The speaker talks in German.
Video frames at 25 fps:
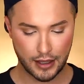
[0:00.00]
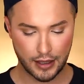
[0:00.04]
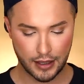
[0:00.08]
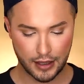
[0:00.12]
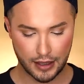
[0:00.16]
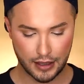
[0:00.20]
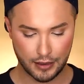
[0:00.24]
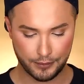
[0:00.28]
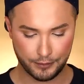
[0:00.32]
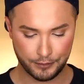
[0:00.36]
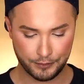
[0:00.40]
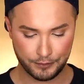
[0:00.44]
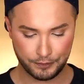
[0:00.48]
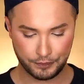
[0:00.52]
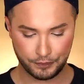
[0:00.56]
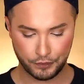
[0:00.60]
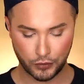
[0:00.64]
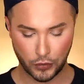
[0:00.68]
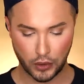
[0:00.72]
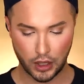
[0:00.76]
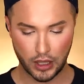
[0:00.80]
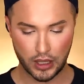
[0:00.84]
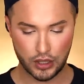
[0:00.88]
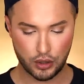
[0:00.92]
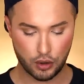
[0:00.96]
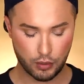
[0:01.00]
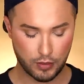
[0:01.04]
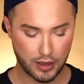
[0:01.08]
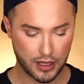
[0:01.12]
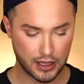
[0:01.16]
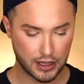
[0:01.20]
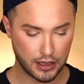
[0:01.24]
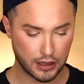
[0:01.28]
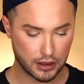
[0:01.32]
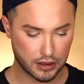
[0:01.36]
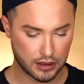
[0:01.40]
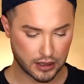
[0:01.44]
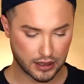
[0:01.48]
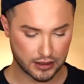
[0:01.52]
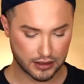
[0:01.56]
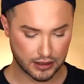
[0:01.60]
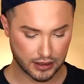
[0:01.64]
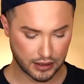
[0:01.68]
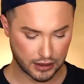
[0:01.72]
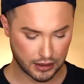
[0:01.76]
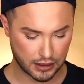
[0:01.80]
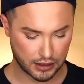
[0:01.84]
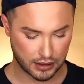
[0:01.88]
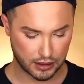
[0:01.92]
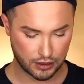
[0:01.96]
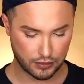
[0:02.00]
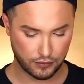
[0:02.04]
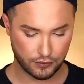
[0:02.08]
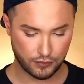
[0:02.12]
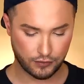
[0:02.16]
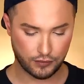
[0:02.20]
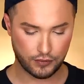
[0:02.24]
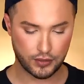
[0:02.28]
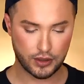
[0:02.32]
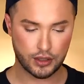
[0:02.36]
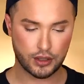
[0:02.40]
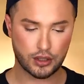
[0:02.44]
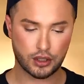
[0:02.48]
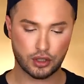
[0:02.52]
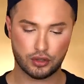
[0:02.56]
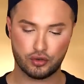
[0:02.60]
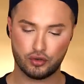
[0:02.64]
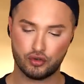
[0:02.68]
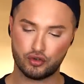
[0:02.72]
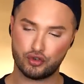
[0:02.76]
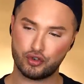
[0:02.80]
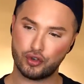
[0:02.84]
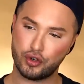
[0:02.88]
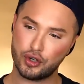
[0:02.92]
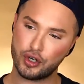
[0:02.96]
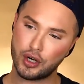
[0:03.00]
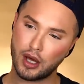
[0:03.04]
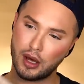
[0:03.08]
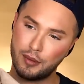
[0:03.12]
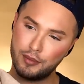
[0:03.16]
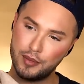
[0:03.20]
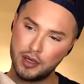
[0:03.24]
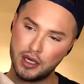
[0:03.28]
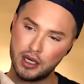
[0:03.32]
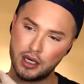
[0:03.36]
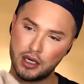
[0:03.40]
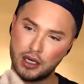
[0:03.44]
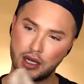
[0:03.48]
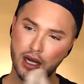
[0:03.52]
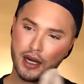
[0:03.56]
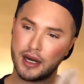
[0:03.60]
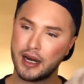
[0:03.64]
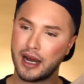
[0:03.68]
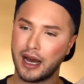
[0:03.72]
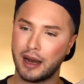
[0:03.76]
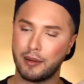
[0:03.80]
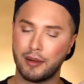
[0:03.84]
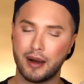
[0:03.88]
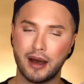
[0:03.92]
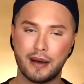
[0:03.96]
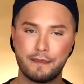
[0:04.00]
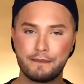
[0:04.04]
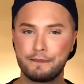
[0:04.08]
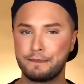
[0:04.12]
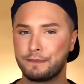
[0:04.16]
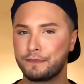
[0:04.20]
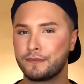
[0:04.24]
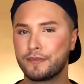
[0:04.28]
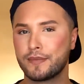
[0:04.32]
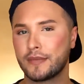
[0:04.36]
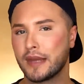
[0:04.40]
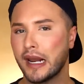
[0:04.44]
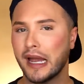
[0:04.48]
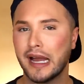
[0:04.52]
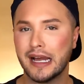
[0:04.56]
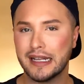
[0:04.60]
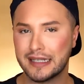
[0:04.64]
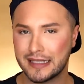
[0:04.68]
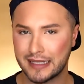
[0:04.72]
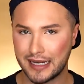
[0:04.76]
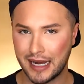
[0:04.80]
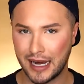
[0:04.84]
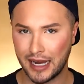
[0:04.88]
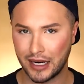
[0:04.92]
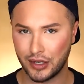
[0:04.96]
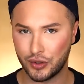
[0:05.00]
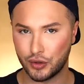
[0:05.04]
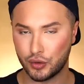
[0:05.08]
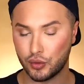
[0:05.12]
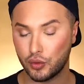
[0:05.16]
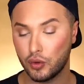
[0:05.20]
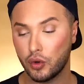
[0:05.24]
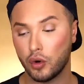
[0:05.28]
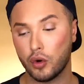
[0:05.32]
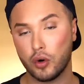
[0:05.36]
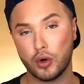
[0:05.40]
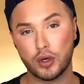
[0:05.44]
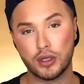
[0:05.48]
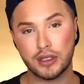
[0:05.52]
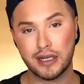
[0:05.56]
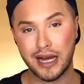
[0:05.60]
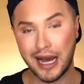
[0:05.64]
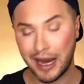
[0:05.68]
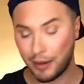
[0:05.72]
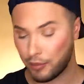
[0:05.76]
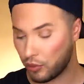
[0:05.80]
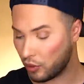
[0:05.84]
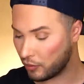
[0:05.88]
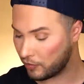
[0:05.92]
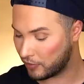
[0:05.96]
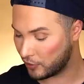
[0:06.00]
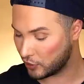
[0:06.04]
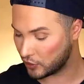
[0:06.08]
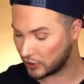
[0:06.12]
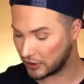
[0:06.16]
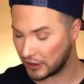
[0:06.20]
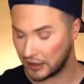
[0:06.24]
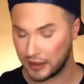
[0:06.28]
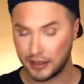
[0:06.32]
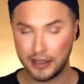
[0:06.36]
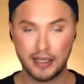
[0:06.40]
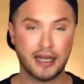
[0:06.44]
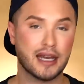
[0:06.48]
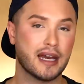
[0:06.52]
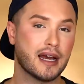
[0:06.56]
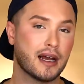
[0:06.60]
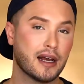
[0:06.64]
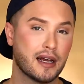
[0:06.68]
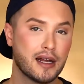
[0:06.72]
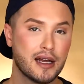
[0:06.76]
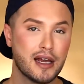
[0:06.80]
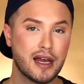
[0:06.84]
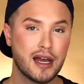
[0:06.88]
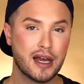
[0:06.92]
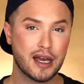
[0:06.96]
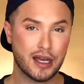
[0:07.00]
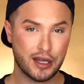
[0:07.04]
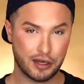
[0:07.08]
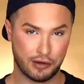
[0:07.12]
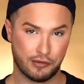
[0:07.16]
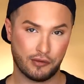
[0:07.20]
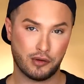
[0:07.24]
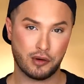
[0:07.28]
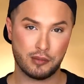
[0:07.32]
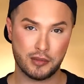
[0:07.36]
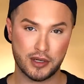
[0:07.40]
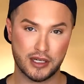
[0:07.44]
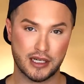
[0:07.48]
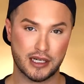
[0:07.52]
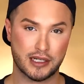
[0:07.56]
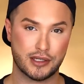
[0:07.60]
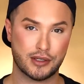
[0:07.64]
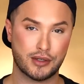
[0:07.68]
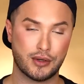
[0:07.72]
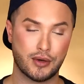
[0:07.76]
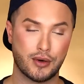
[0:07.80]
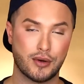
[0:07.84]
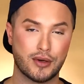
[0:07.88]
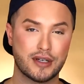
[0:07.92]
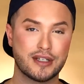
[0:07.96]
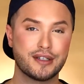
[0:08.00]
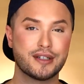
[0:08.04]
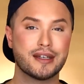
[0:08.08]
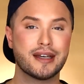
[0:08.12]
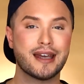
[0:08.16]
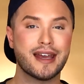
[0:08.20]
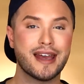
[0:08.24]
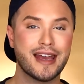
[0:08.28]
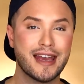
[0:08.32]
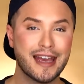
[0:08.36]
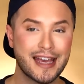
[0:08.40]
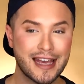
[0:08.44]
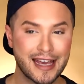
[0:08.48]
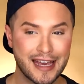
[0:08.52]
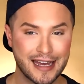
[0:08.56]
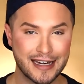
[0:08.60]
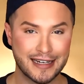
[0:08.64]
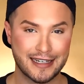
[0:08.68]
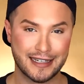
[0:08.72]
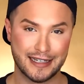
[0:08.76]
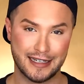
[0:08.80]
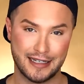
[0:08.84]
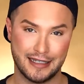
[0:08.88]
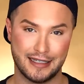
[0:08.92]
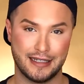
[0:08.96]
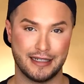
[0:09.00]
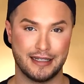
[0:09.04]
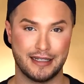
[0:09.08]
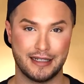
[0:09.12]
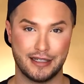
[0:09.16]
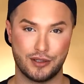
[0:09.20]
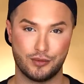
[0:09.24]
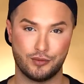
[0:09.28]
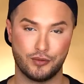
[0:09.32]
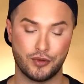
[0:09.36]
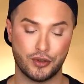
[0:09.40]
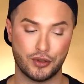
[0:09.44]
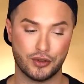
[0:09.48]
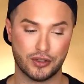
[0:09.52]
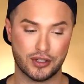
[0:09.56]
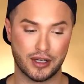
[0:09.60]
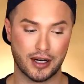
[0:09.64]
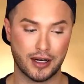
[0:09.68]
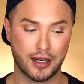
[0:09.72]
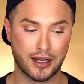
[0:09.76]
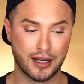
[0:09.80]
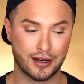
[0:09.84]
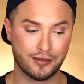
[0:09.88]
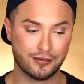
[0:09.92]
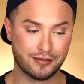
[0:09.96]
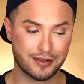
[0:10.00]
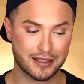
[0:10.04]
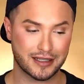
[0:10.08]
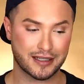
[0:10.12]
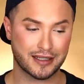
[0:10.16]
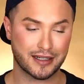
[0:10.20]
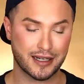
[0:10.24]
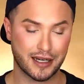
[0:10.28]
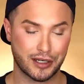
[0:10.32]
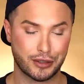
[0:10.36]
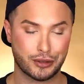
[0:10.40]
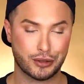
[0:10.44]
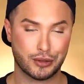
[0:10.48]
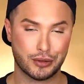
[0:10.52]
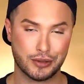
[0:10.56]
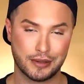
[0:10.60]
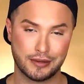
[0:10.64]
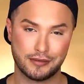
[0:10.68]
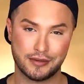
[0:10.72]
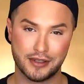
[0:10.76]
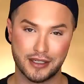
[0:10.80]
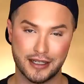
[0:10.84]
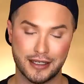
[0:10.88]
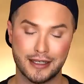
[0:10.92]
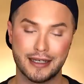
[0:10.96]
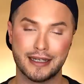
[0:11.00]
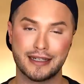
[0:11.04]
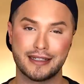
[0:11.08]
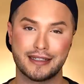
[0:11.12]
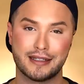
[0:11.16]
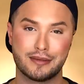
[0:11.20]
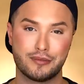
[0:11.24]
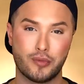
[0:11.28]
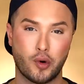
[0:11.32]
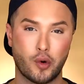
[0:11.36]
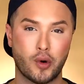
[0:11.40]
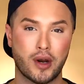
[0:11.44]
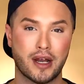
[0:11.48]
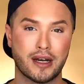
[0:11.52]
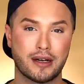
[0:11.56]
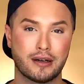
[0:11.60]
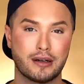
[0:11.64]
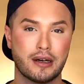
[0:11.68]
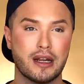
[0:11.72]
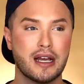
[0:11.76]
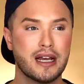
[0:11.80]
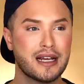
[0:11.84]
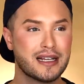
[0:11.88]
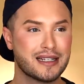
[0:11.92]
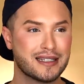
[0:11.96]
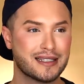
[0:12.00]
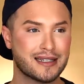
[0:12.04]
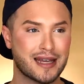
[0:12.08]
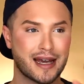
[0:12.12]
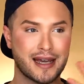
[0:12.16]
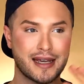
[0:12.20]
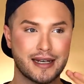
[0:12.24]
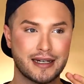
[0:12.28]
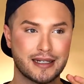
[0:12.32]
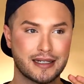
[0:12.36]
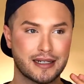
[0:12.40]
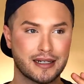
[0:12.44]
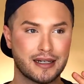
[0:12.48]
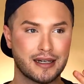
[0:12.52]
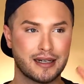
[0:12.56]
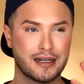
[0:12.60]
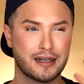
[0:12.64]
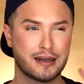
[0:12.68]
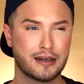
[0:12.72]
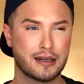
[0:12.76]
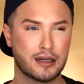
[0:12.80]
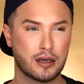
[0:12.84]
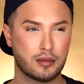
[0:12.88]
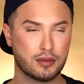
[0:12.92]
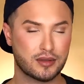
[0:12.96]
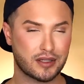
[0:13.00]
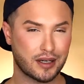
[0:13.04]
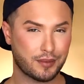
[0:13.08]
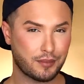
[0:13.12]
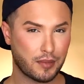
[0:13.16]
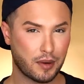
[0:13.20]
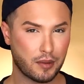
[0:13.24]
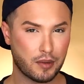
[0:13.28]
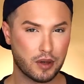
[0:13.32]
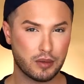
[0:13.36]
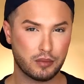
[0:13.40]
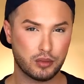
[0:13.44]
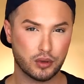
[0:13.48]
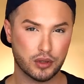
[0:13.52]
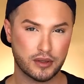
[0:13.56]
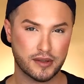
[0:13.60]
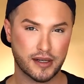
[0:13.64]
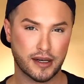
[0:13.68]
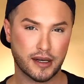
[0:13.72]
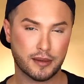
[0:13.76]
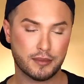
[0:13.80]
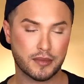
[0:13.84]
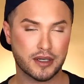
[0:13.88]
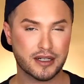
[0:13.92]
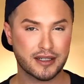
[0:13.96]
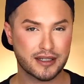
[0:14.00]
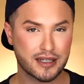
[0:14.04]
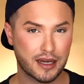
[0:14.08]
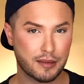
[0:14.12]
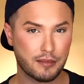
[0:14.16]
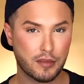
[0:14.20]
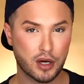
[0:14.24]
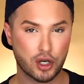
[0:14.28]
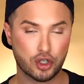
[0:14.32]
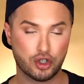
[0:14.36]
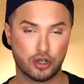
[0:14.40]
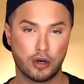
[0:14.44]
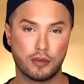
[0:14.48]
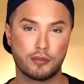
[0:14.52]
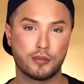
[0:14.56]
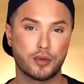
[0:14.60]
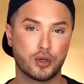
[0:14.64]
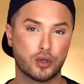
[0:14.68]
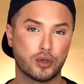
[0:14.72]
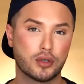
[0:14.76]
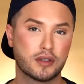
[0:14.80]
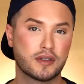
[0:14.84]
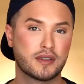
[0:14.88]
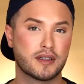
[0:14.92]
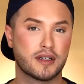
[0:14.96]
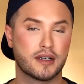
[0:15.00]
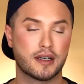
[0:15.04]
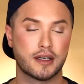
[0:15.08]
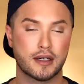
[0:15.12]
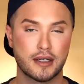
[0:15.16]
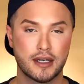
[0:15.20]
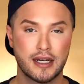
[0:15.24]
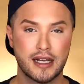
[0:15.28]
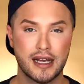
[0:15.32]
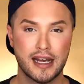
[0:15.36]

Ähm, ich überlege tatsächlich, wie ich das so schön drapieren kann, aber ist ein Handtuch. Und apropos Skincare, ich freue mich, dass ich euch endlich in diesem Video sagen kann, was ich exklusiv in den letzten Monaten seit glaube seit meinem Geburtstag im Dezember schon benutze.